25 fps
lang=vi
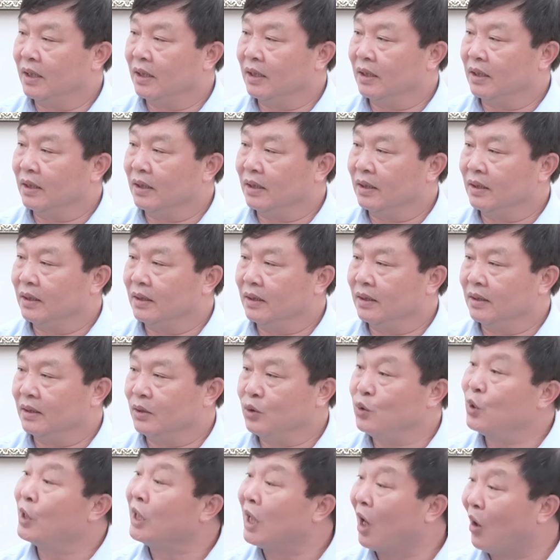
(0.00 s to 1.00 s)
ờ,
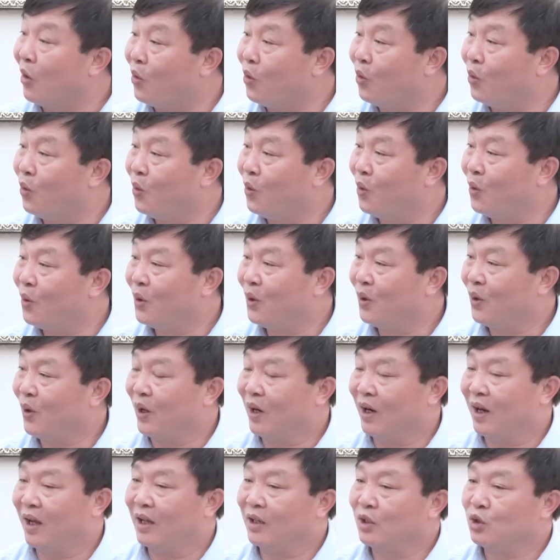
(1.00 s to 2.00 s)
chuyến tàu
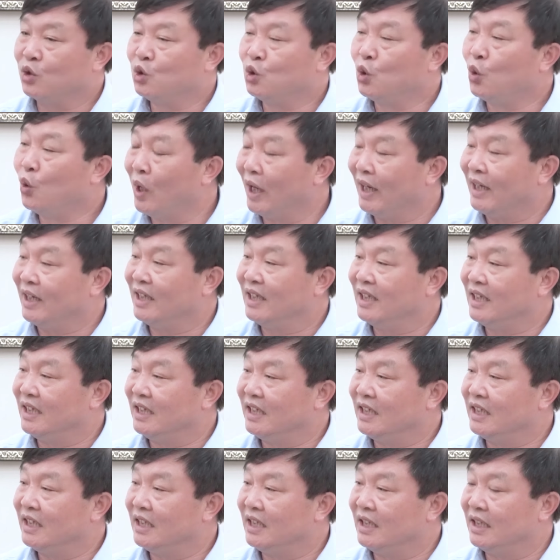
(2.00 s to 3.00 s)
là du lịch
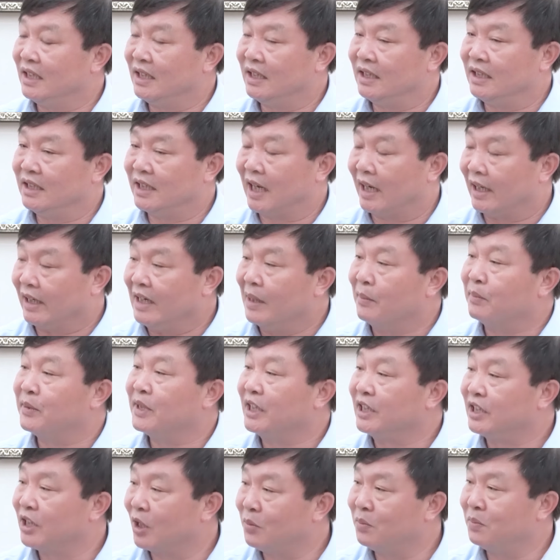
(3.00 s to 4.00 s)
trải nghiệm
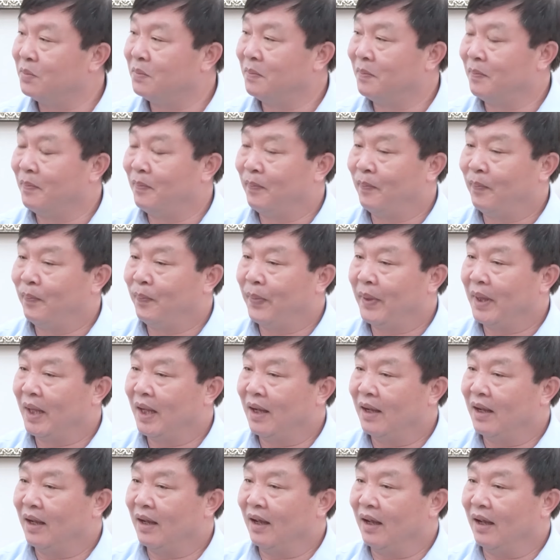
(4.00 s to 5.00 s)
trên sông
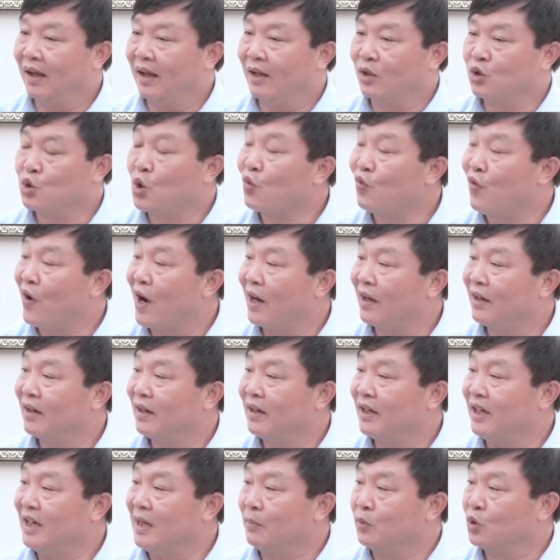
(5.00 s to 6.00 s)
à, xuất
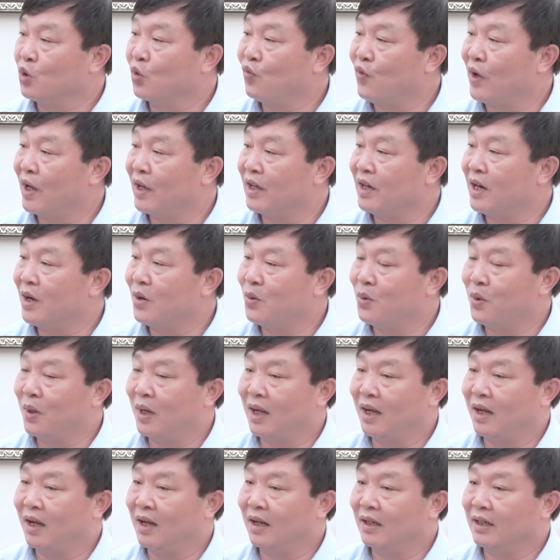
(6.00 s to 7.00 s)
phát điểm xuất phát đầu
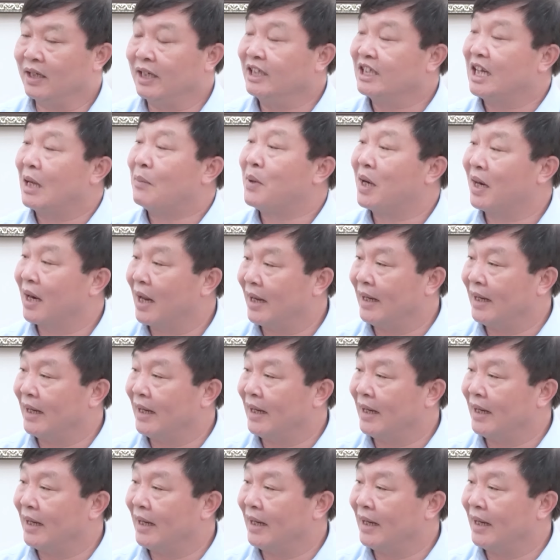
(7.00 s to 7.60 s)
là thị xã Mường